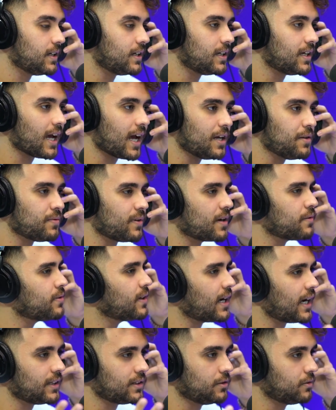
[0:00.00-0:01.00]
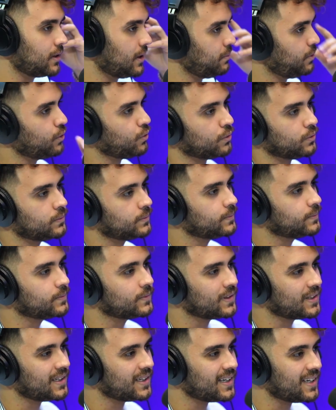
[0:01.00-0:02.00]
E aí vem a virada do Gabigol.
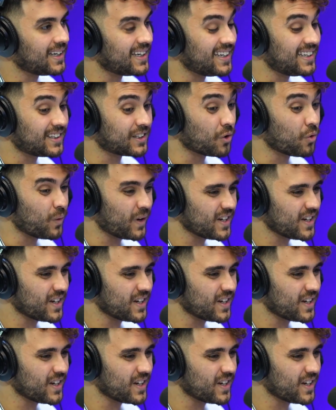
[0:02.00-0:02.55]
Então,